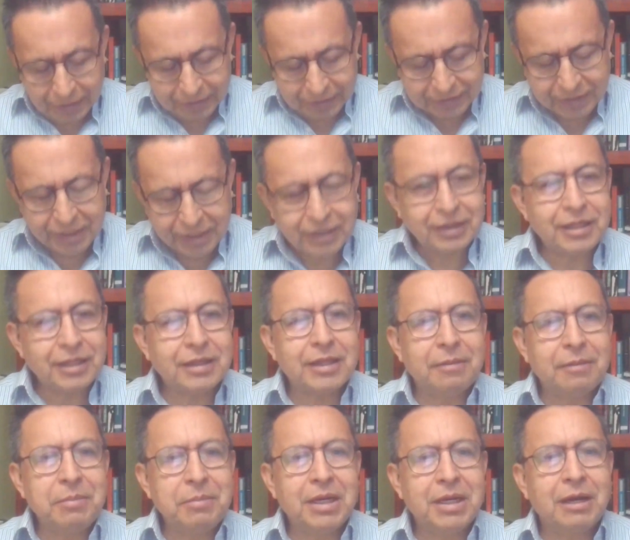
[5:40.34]
El siguiente
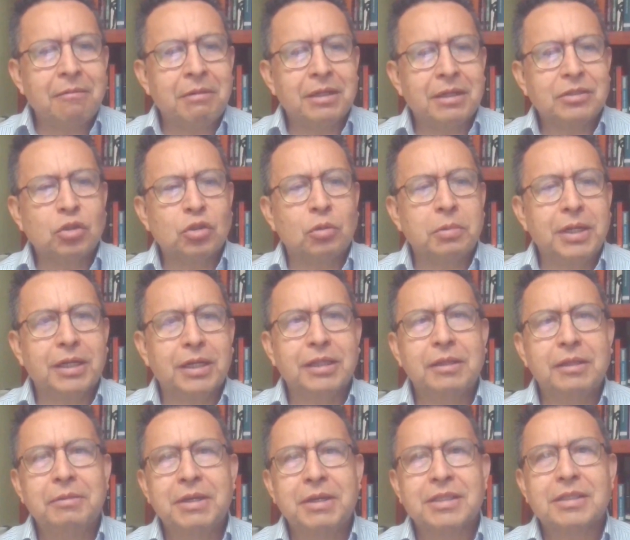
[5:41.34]
también habla sobre
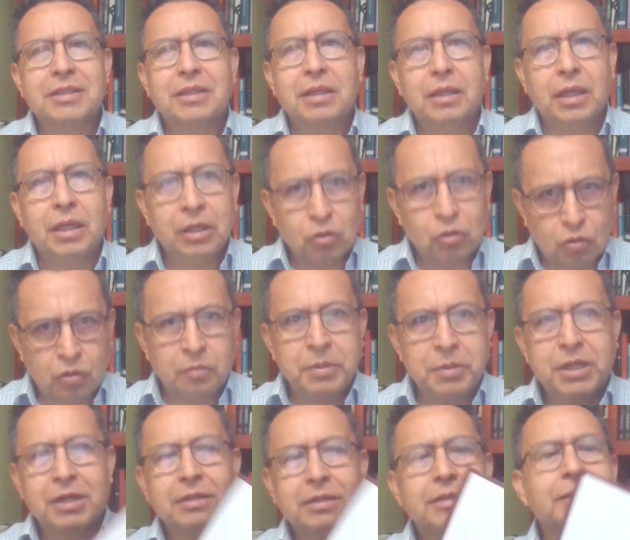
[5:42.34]
actividades
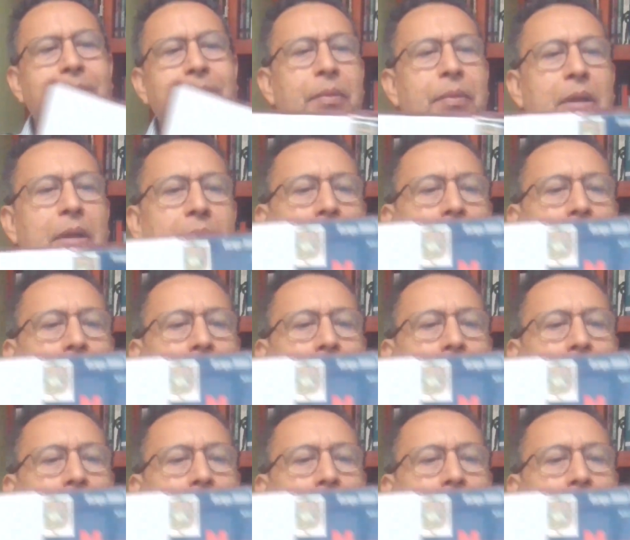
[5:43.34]
económicas.